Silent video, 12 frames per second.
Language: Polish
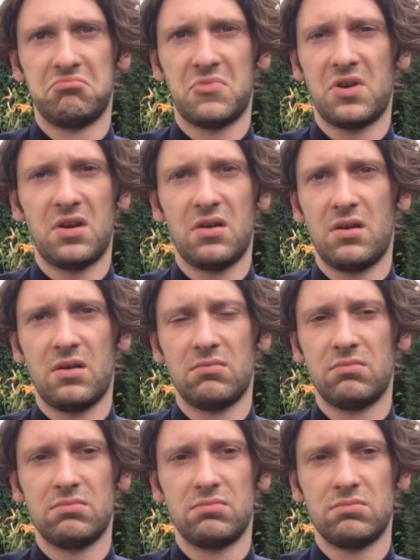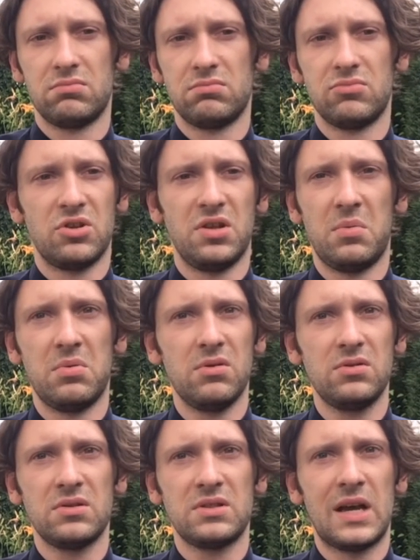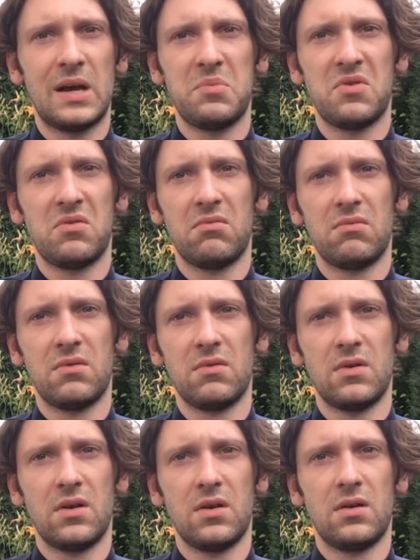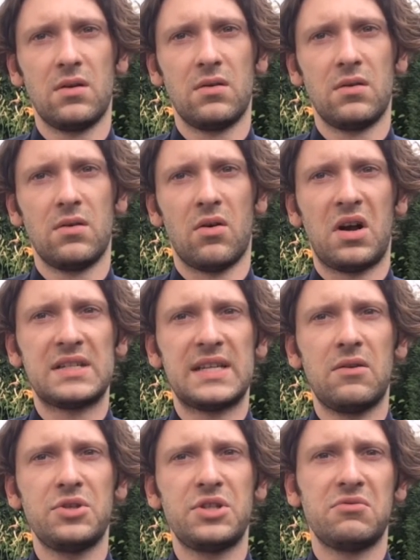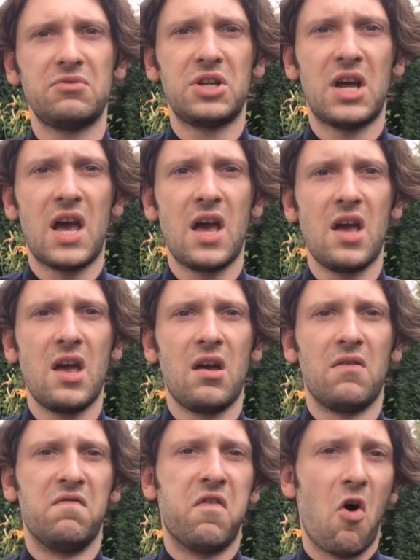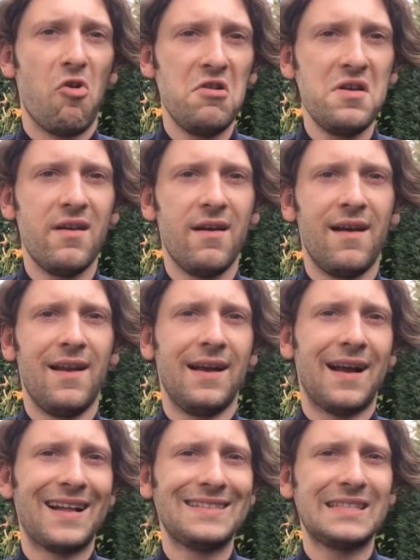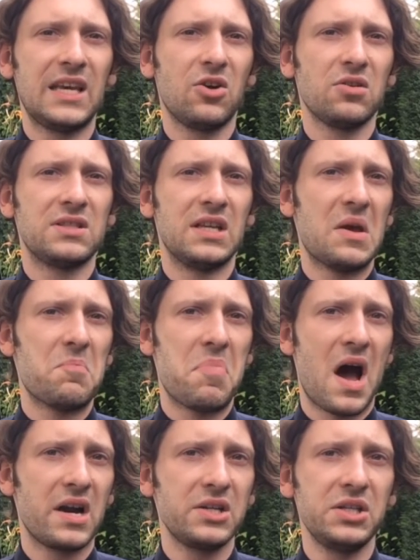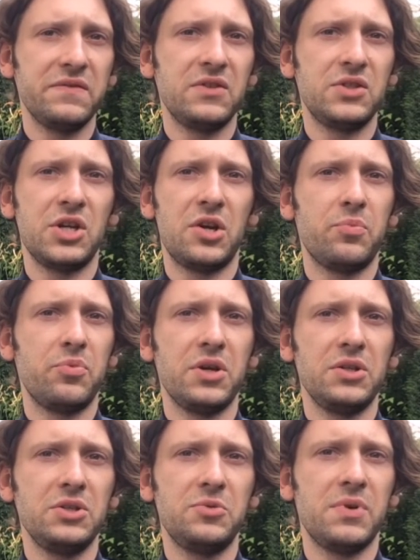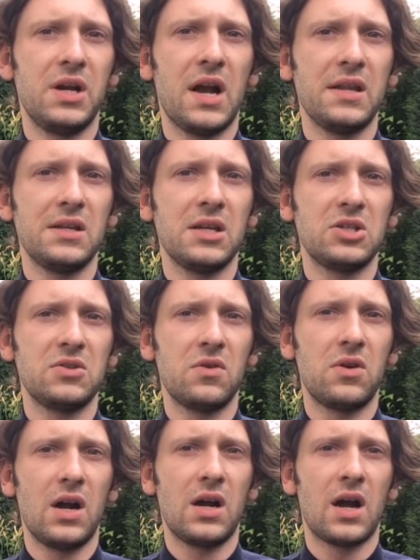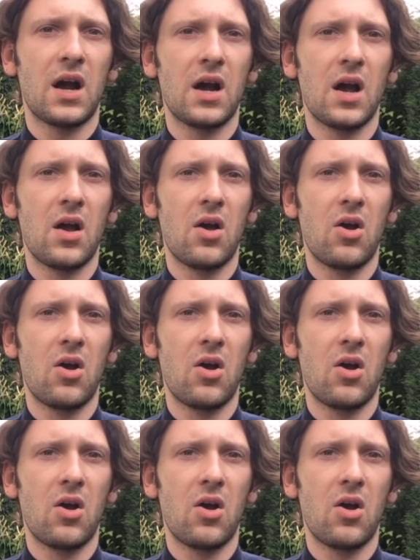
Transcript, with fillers: No, to nie było to samo. Okazało się, że Wolne, eleganckie chodzenie bardziej wyczerpuje niż bieganie na czworakach.